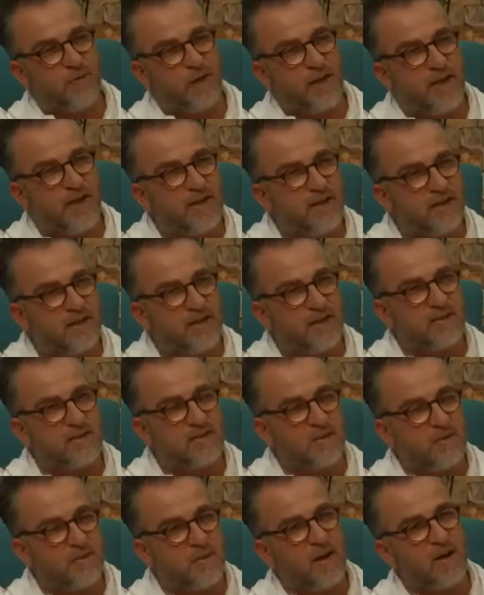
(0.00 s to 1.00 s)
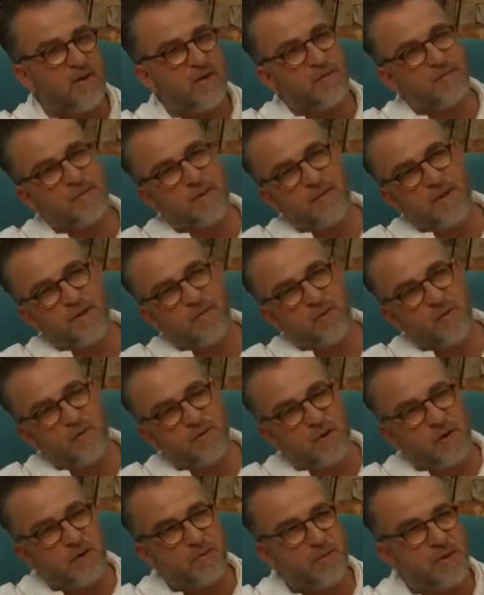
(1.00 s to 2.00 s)
vollendet, ganz normal, habe dann meine
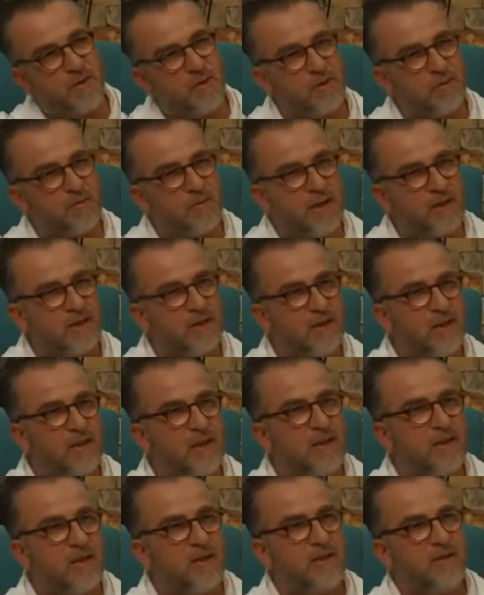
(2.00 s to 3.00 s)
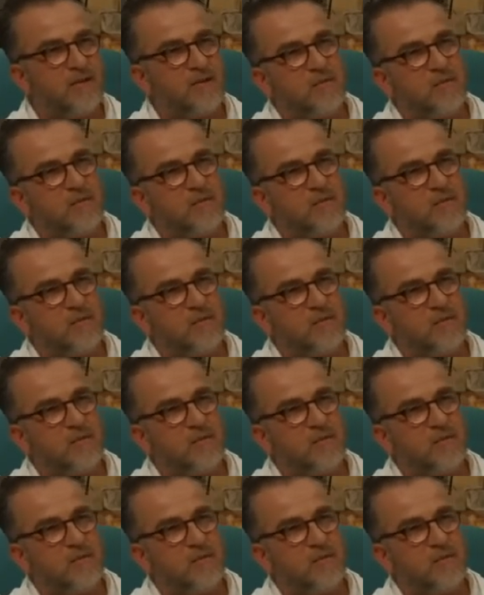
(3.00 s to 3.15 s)
Berufsausbildung gemacht äh,